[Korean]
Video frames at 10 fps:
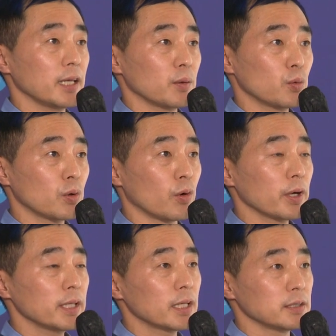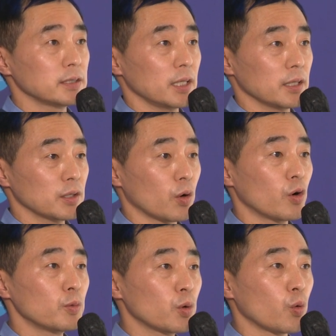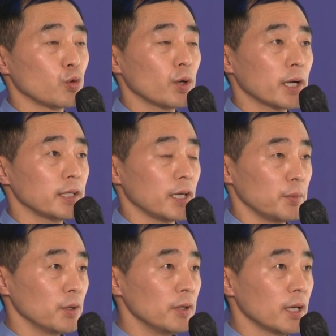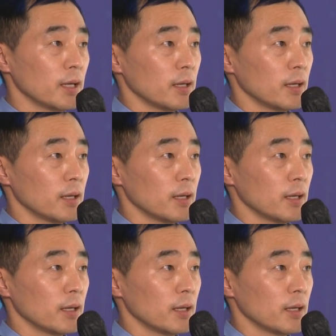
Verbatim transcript: 되고 거기에 대한 이제 경험을 공유하게 되면